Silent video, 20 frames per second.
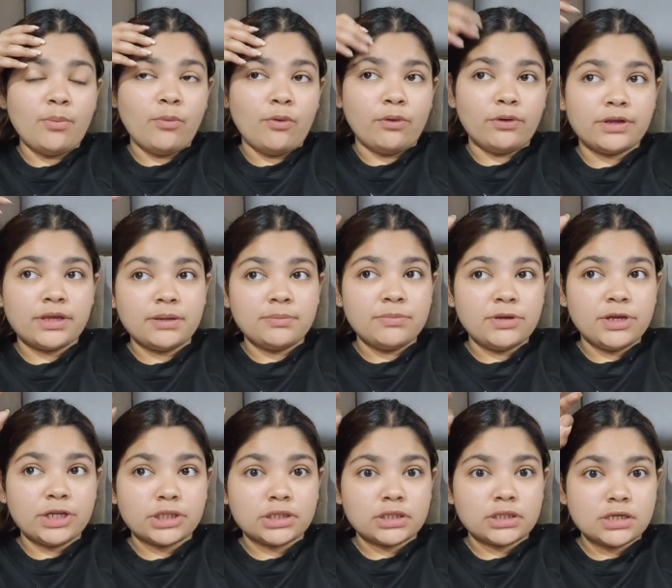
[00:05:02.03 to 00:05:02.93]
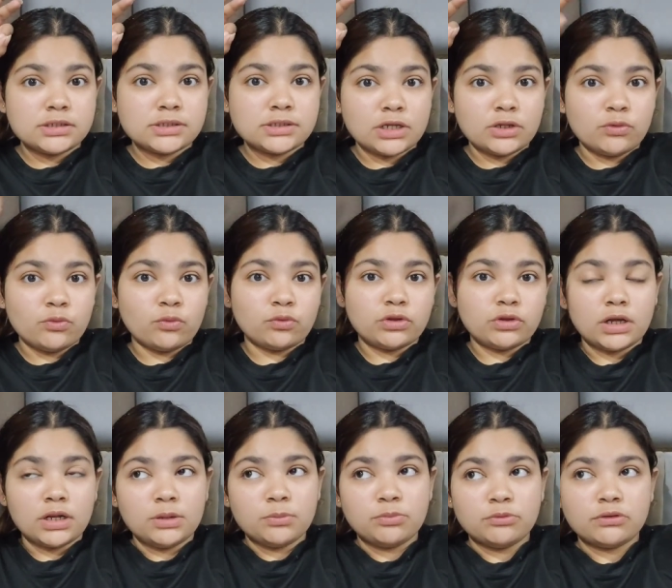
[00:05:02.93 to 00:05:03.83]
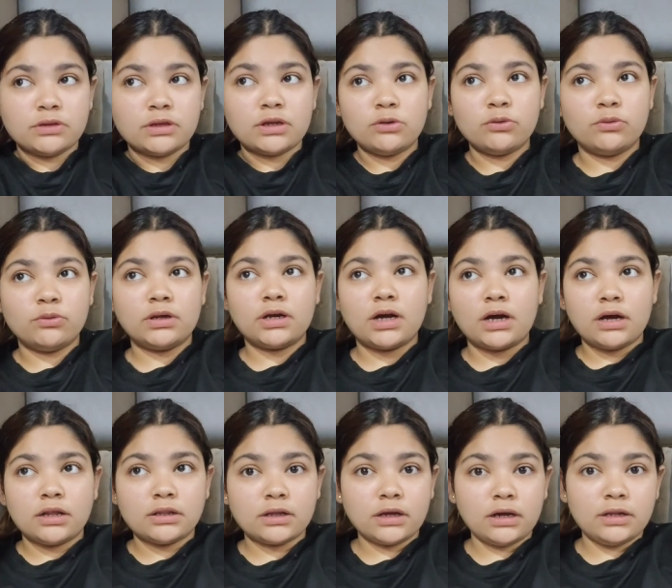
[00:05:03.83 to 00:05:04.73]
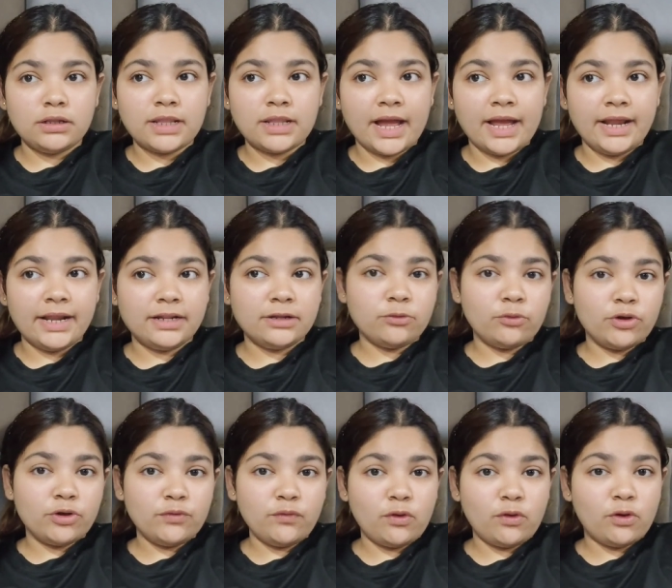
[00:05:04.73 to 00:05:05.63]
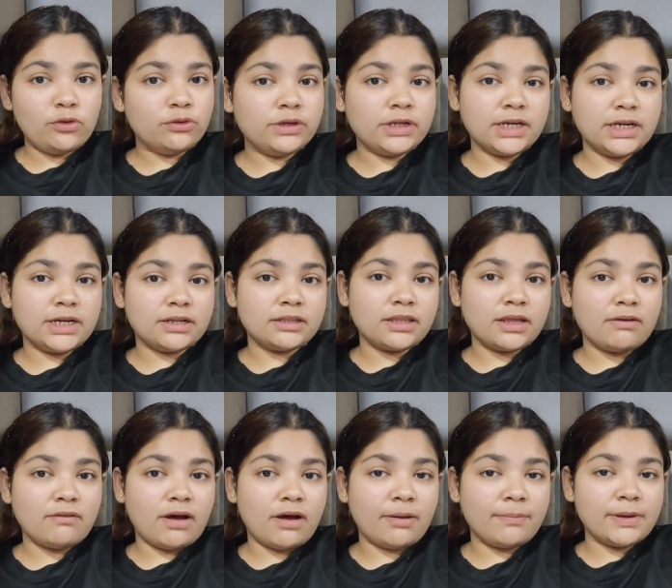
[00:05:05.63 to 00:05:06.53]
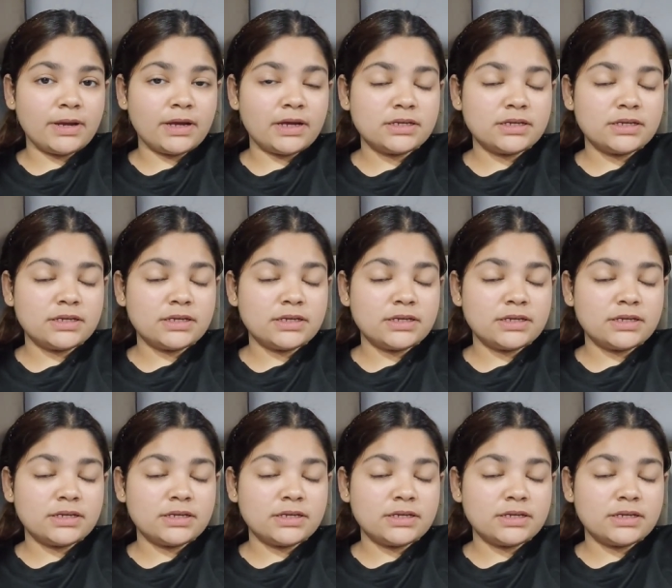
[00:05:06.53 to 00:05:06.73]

बॉर्डर में इतना ज़्यादा उथल पुथल हो रखा था लाइन कोई फॉलो नहीं करता वहाँ पे